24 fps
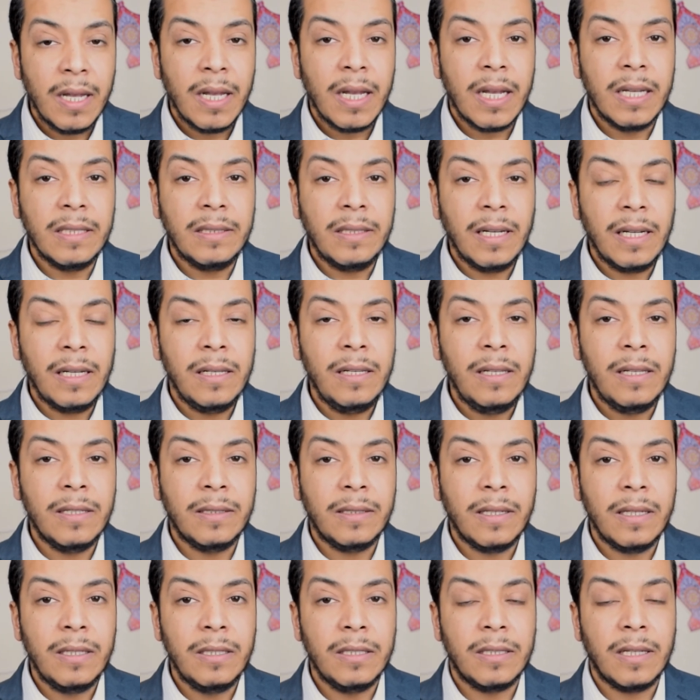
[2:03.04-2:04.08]
التحليل
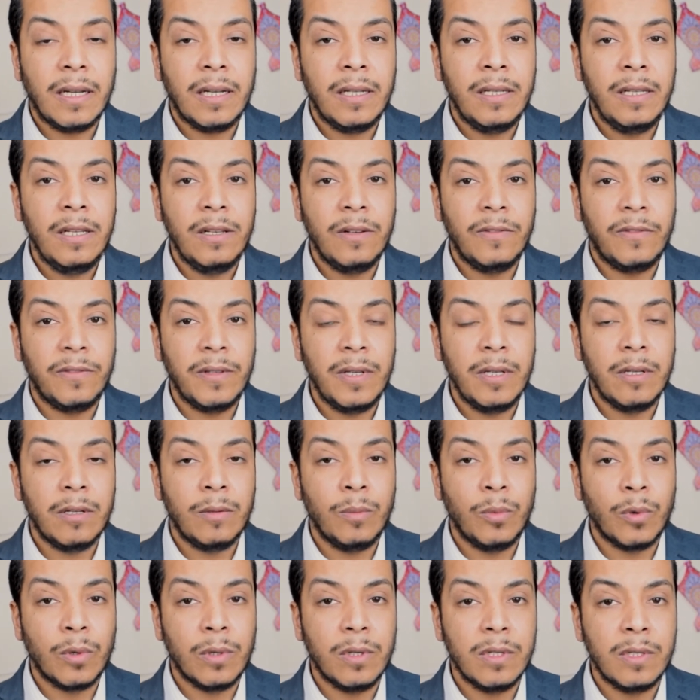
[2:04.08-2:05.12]
الثاني تحليل في
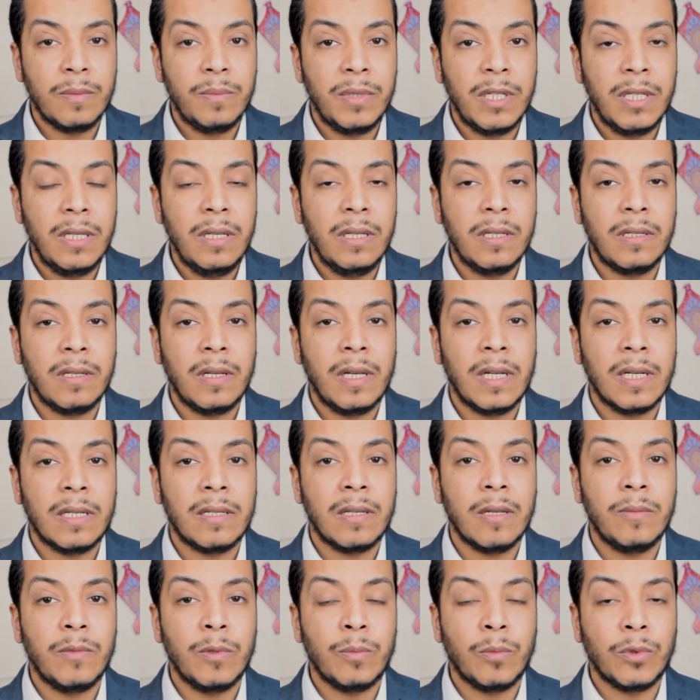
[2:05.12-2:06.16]
البراز بيقيس
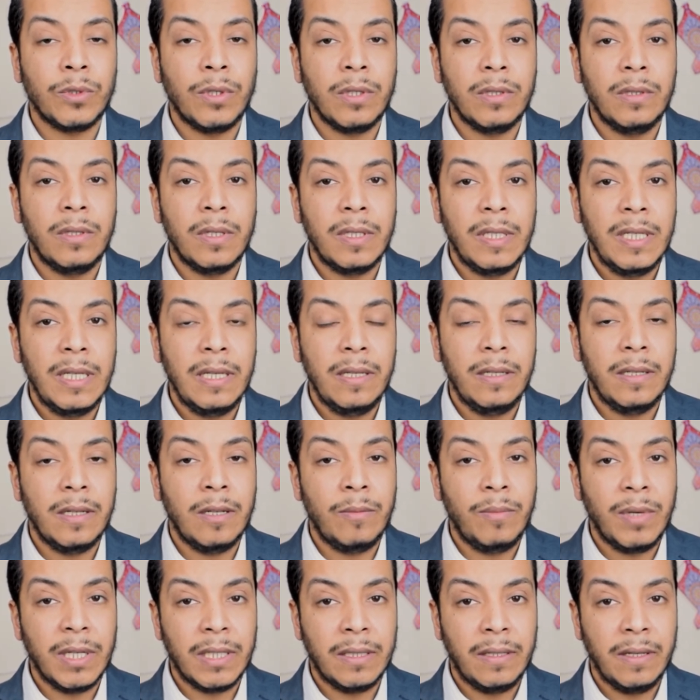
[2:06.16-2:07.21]
الأجسام المضادة
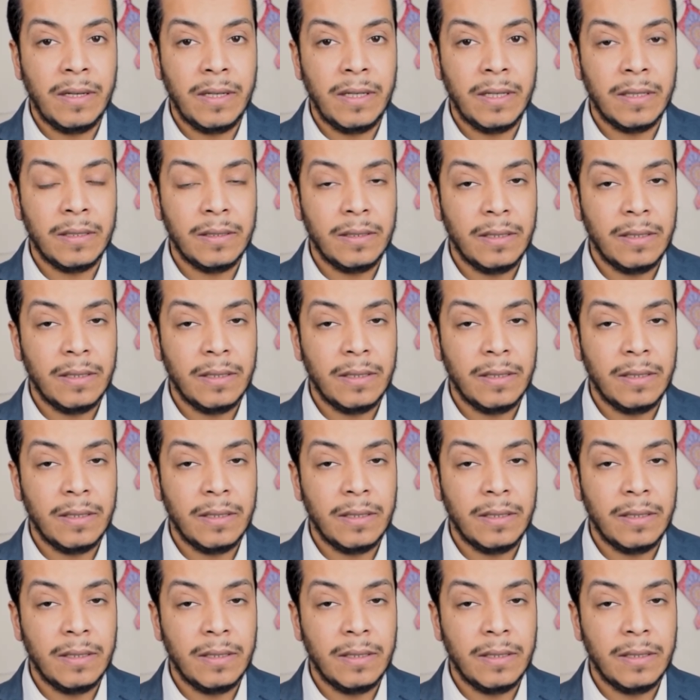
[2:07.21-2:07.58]
للبكتيريا